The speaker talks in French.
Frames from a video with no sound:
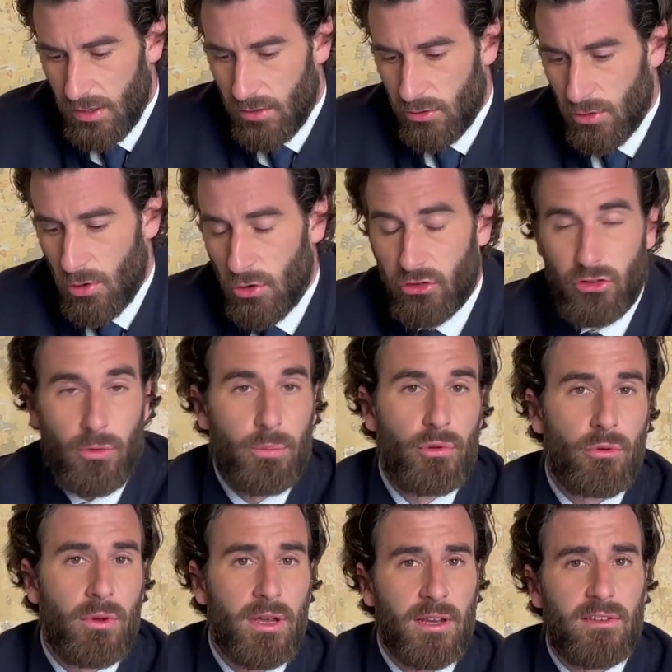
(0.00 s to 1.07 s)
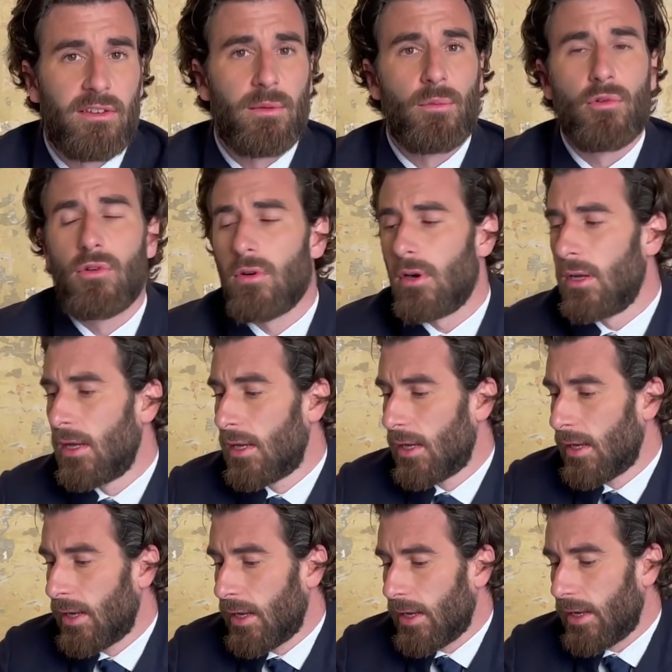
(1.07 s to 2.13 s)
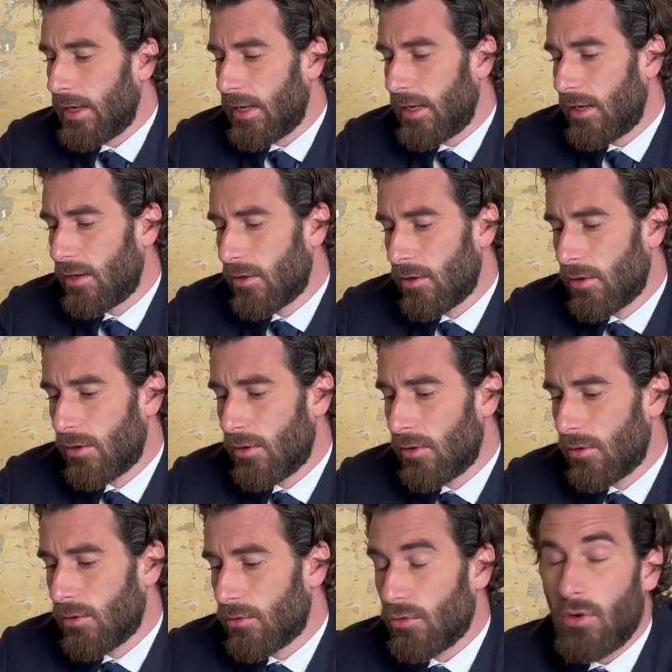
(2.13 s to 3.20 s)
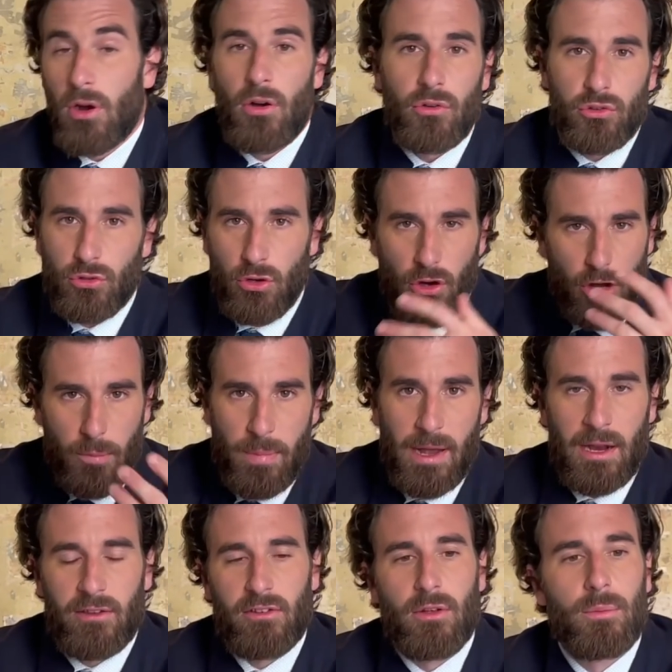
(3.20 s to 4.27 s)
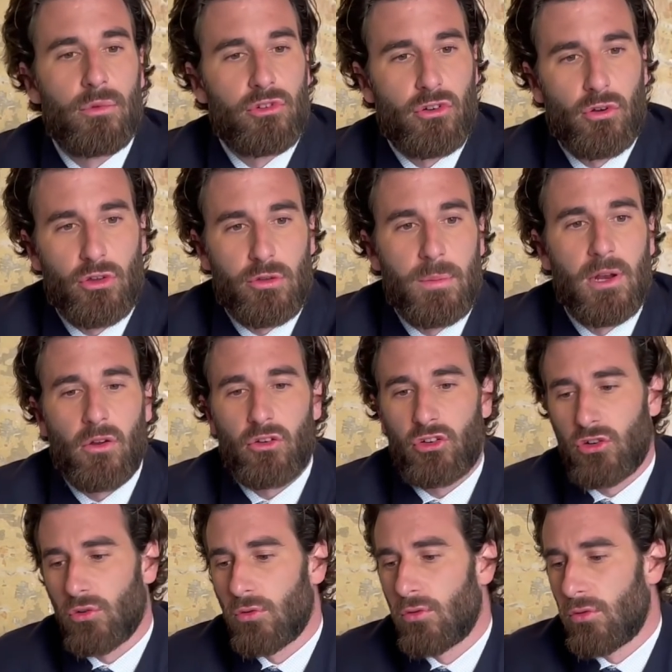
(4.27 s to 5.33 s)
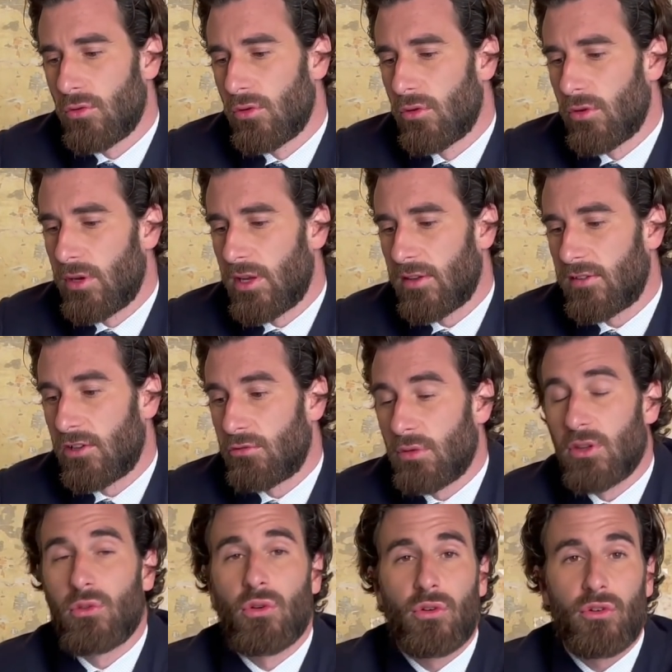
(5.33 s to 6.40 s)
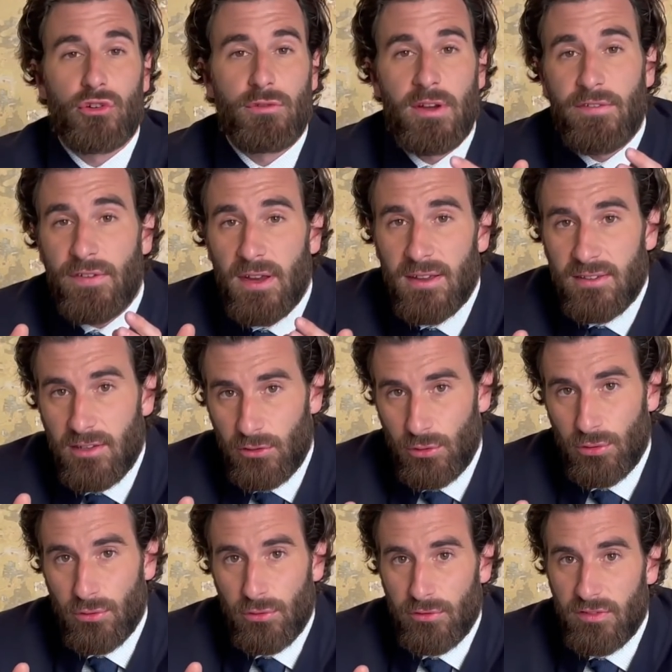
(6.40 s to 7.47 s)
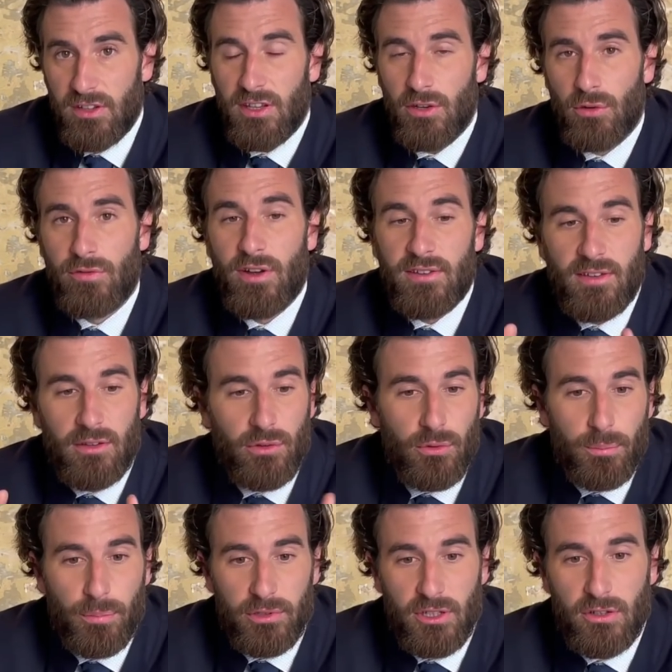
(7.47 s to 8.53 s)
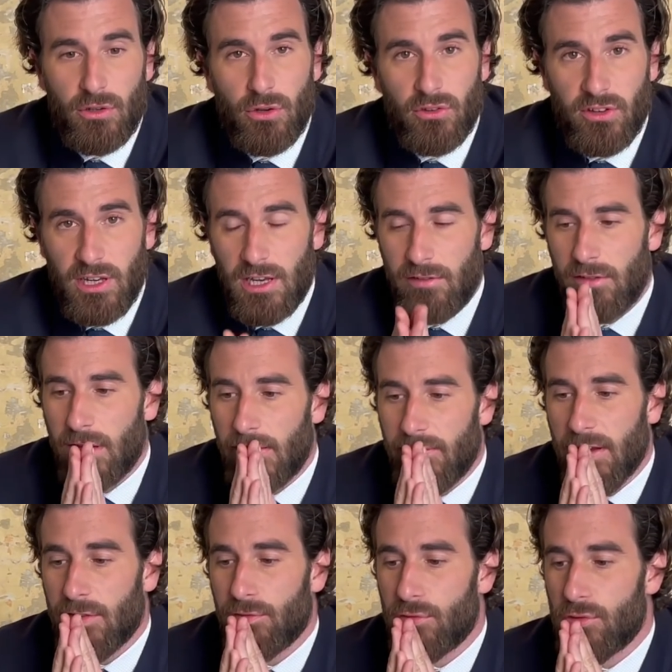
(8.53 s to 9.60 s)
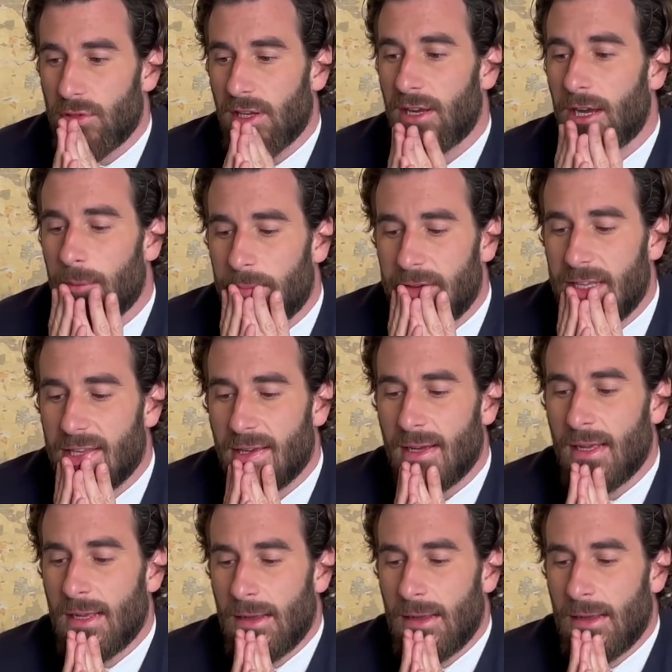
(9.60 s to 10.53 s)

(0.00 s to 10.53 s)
de leur champion Éric Zemmour et euh, du grand score, par exemple, de Jean-Luc Mélenchon, euh, et ainsi de suite. Donc je vais faire cette euh, vidéo, enfin cette petite causerie avec, vous, très rapide,